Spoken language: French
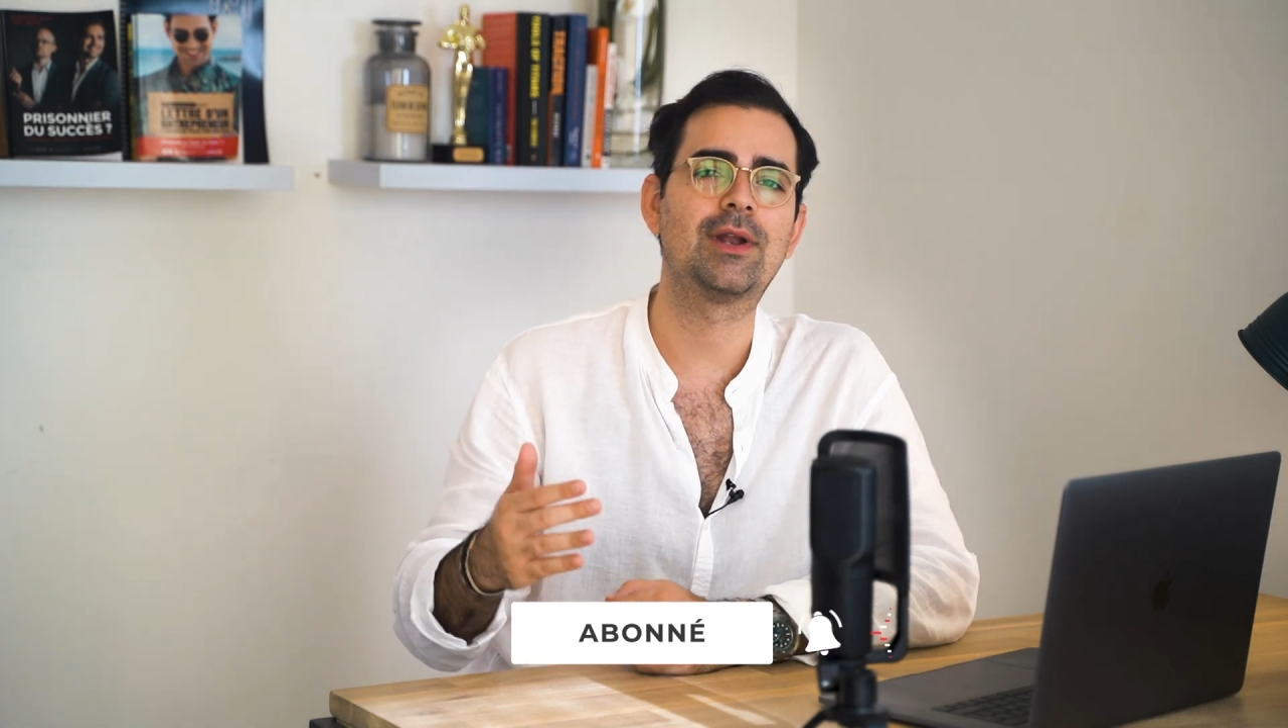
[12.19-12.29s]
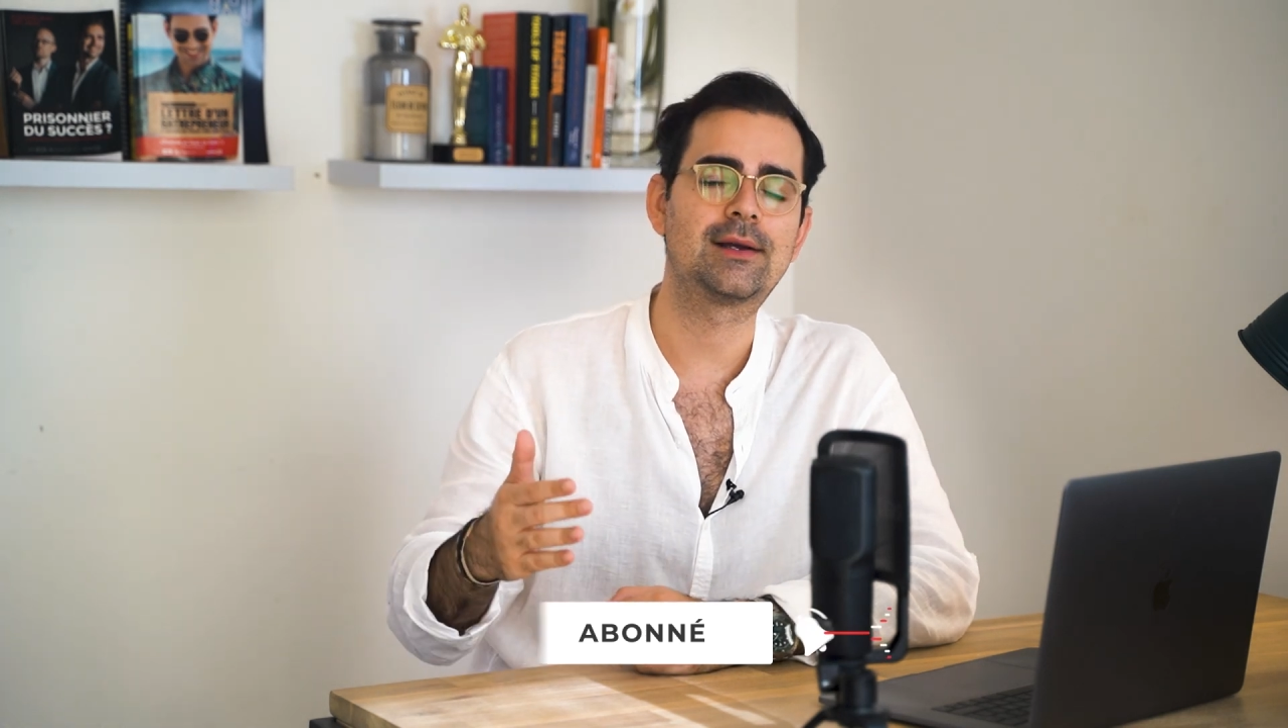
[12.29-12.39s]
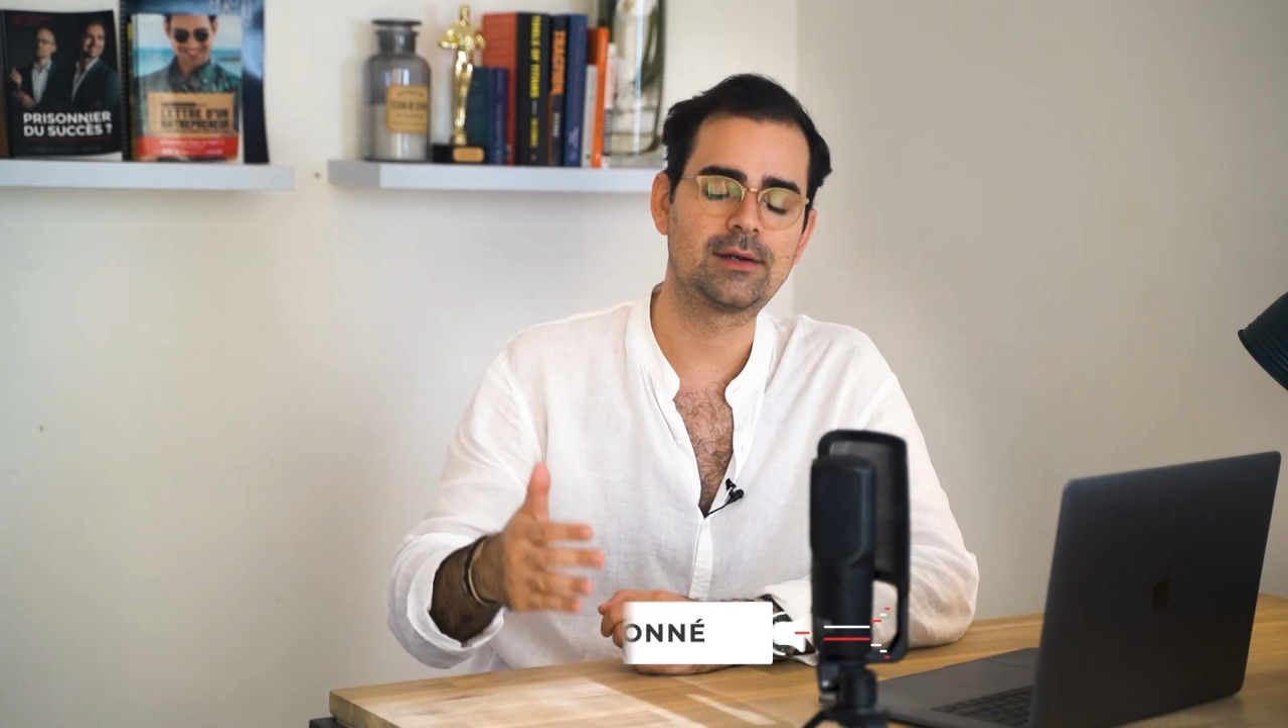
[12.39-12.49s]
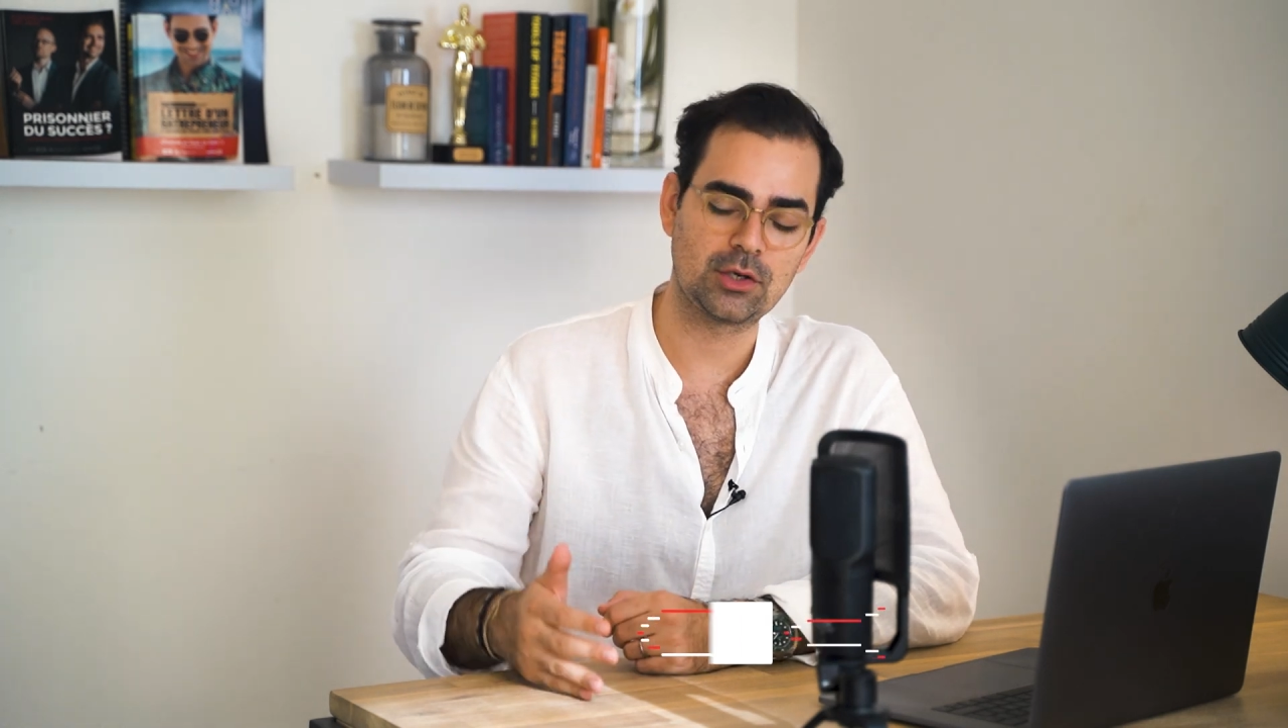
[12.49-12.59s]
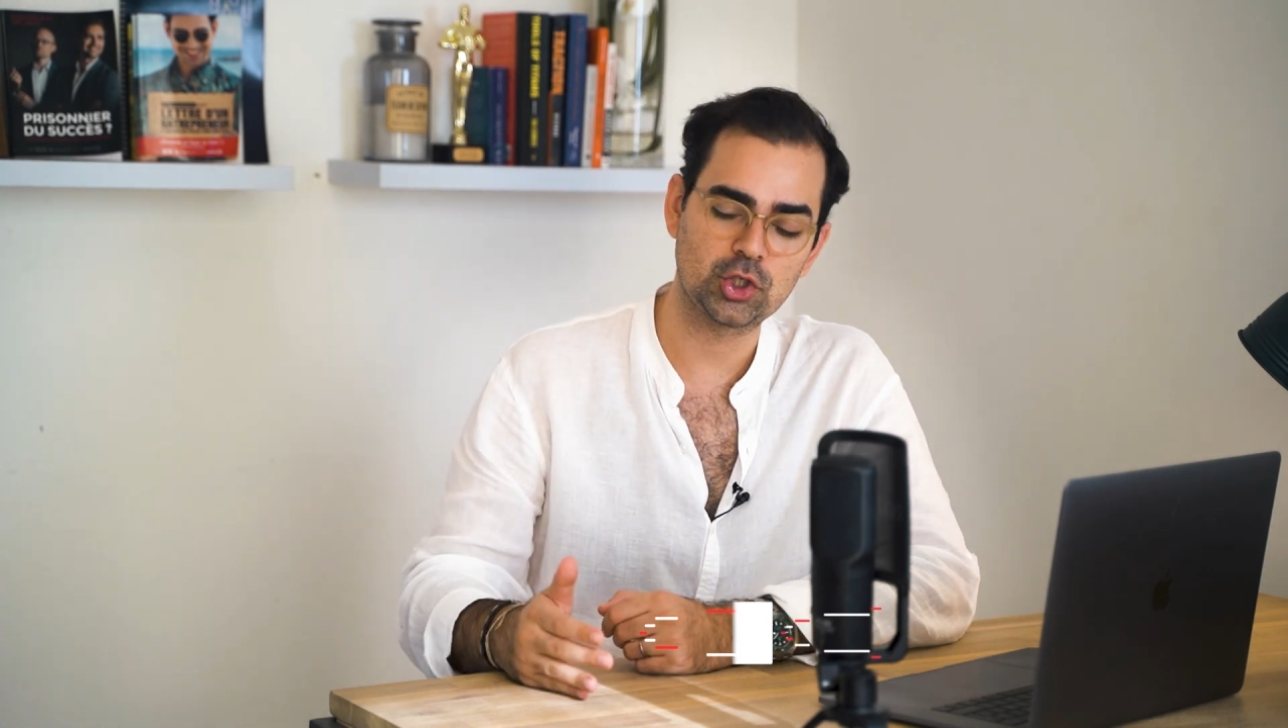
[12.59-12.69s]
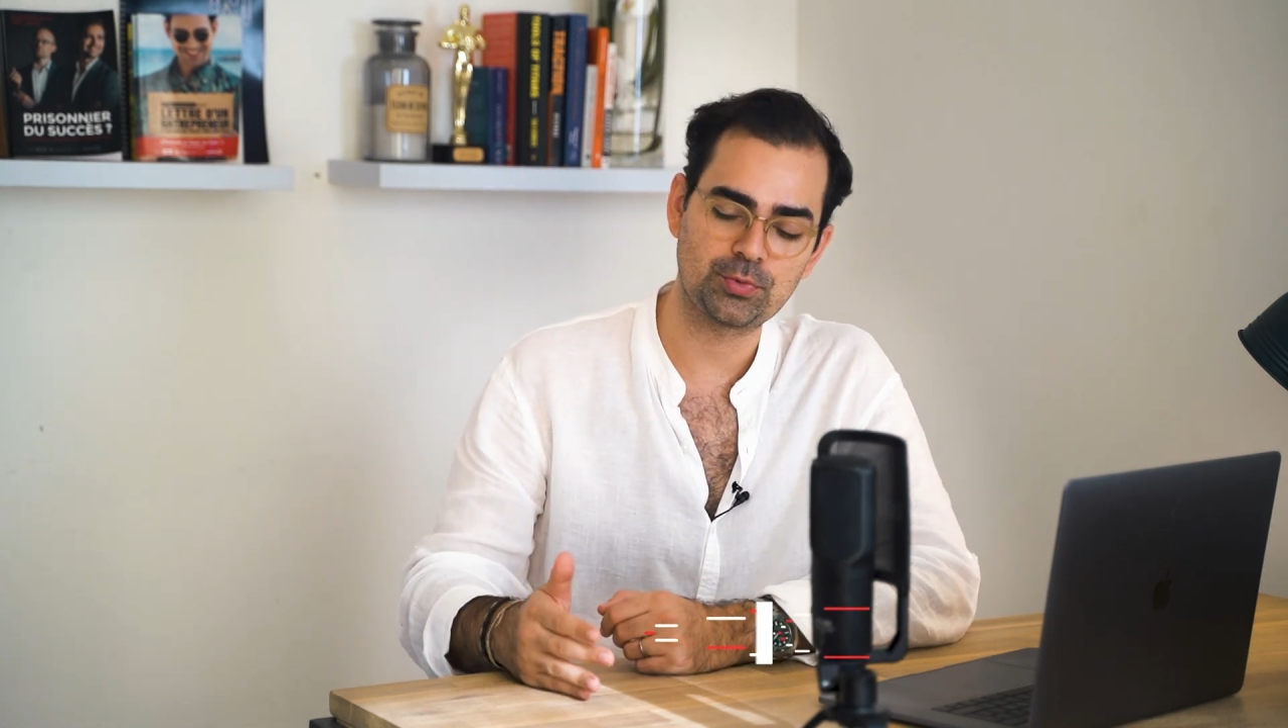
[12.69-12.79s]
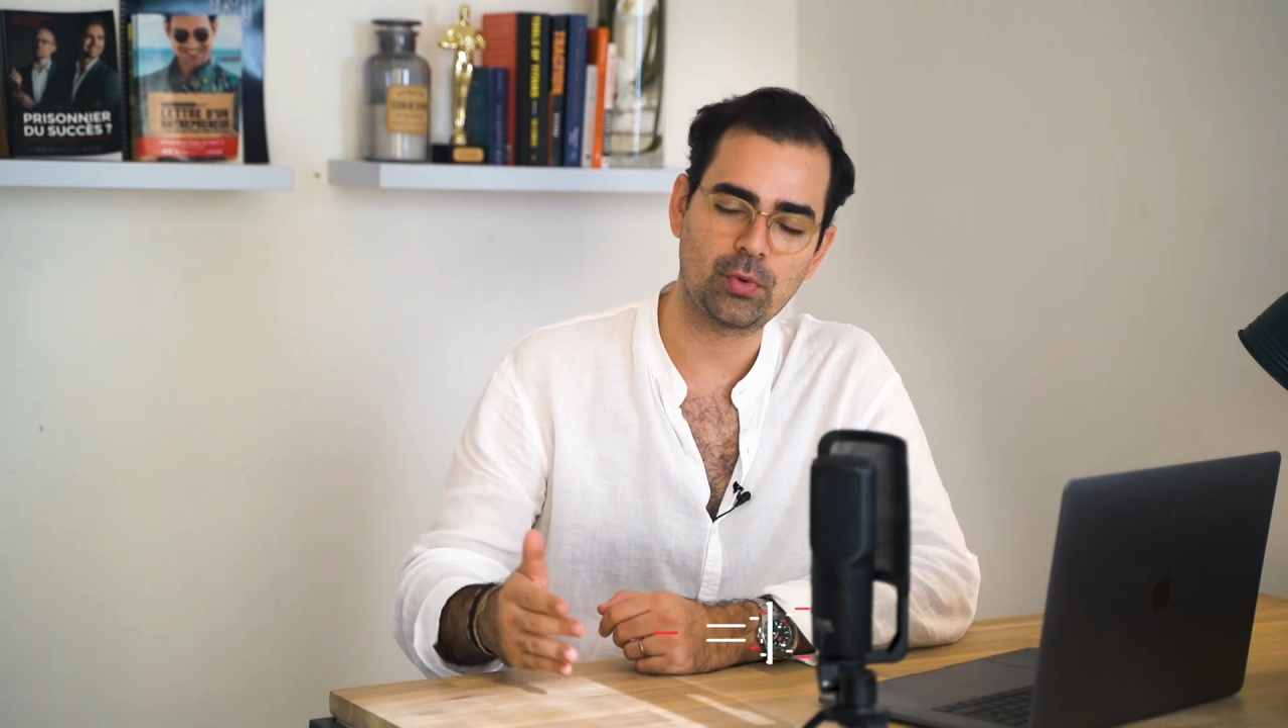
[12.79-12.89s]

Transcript: la cloche.